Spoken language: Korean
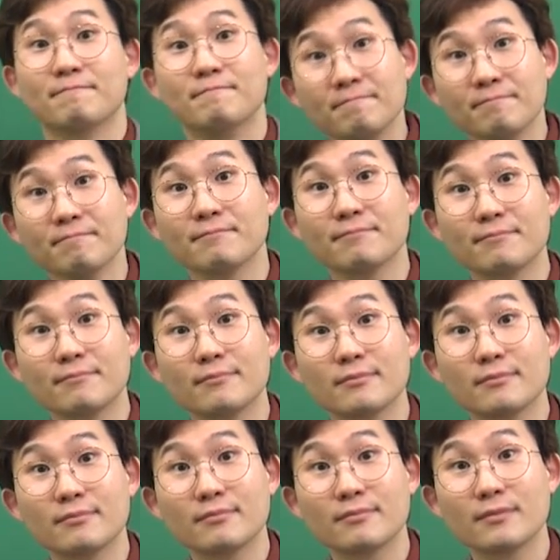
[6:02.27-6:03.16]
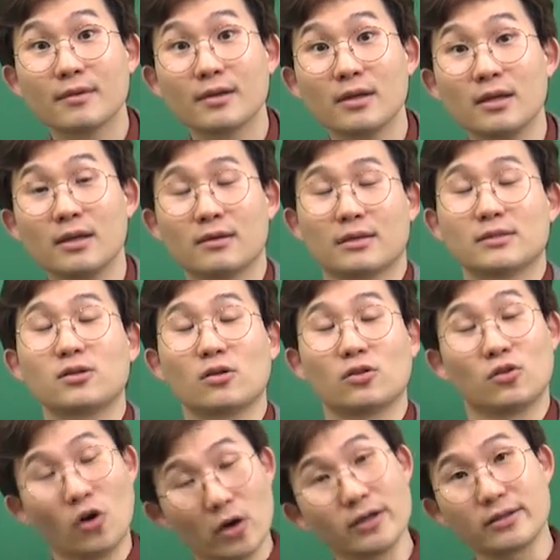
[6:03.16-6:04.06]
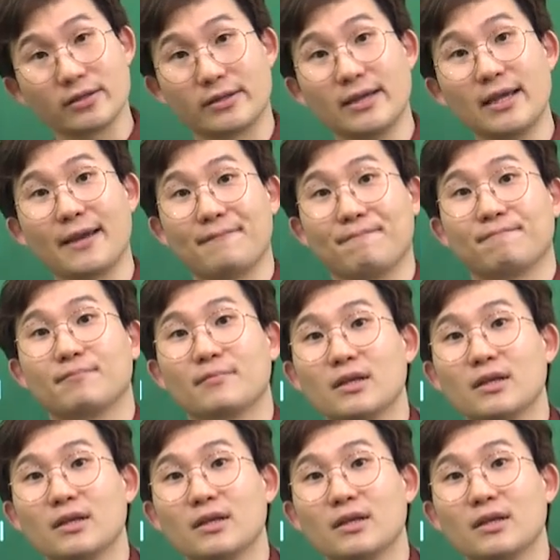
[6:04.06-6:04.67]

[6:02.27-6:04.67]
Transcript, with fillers: 응? 그래서 너희들이